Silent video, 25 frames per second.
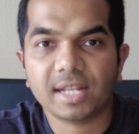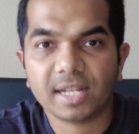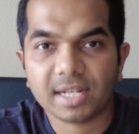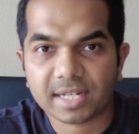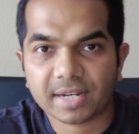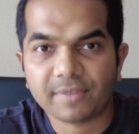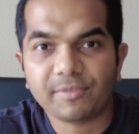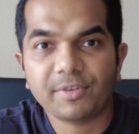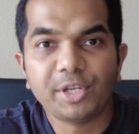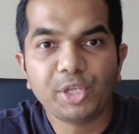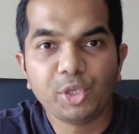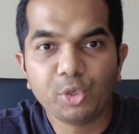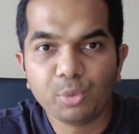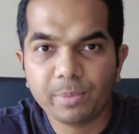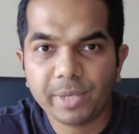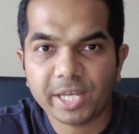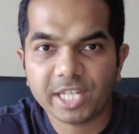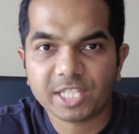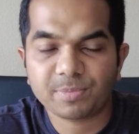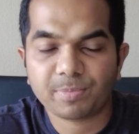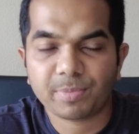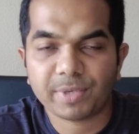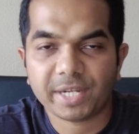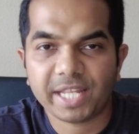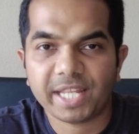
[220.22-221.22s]
ரெவன்யூ
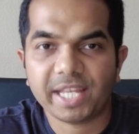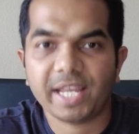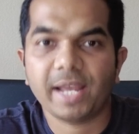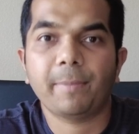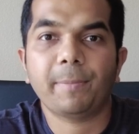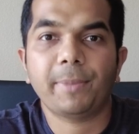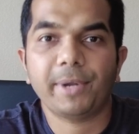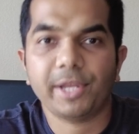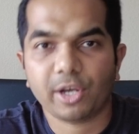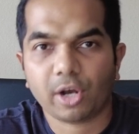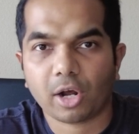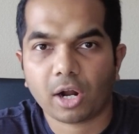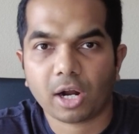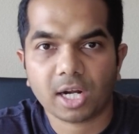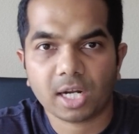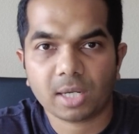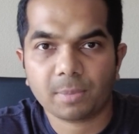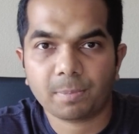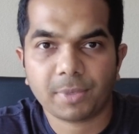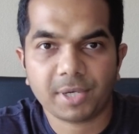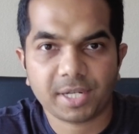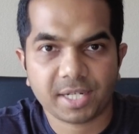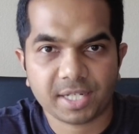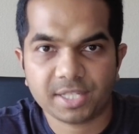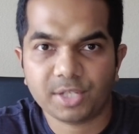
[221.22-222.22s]
பேஸ் பண்ணி எப்படி
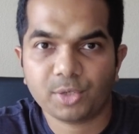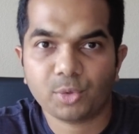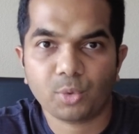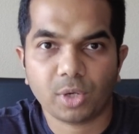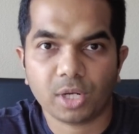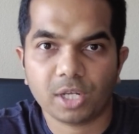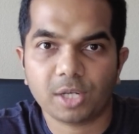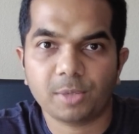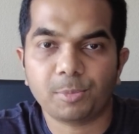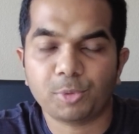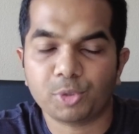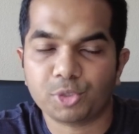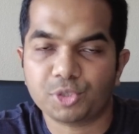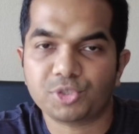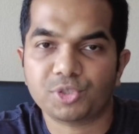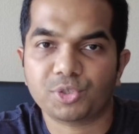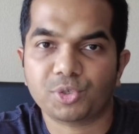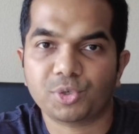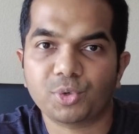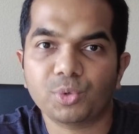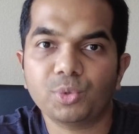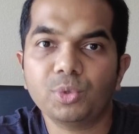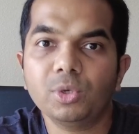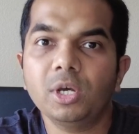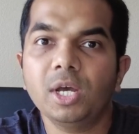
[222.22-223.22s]
ஆர்டர் பண்ணுறதுன்னு உங்களுக்கு
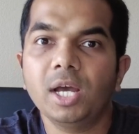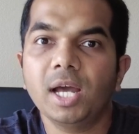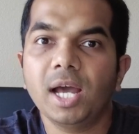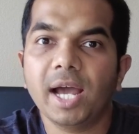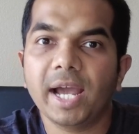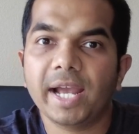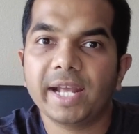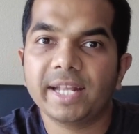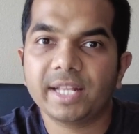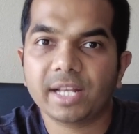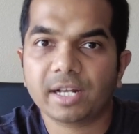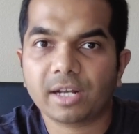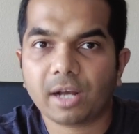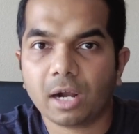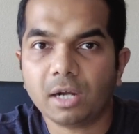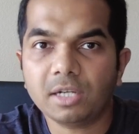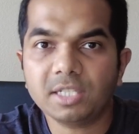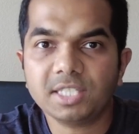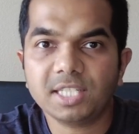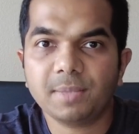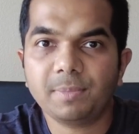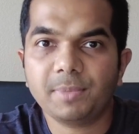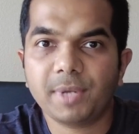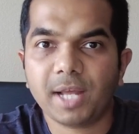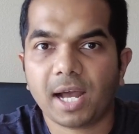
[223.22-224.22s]
புரிஞ்சிருக்கும் இந்த
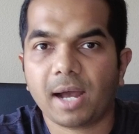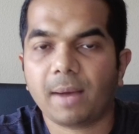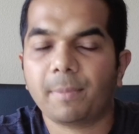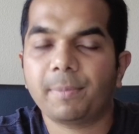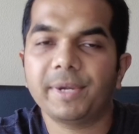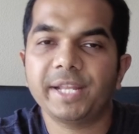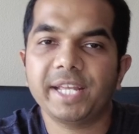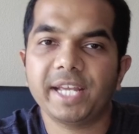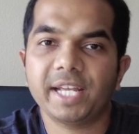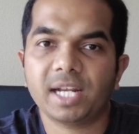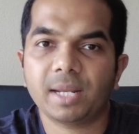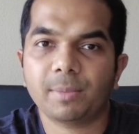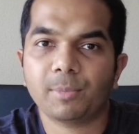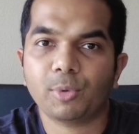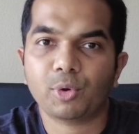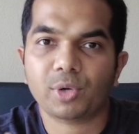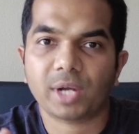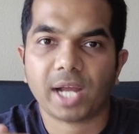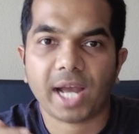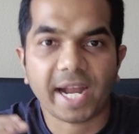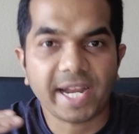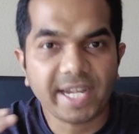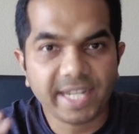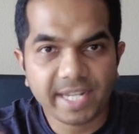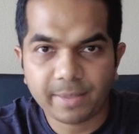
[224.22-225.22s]
கான்செப்டை அப்படியே நம்ம ஒரு
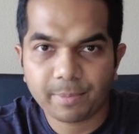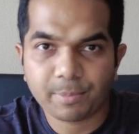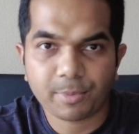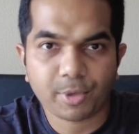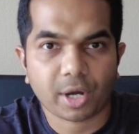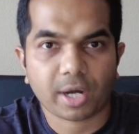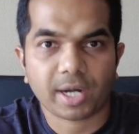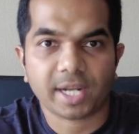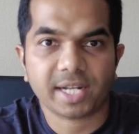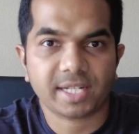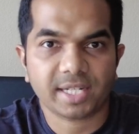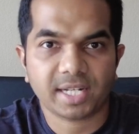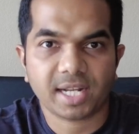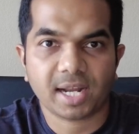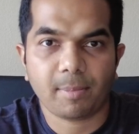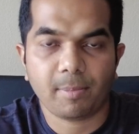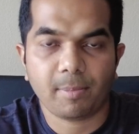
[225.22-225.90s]
ஐடி ப்ராடக்ட்க்கு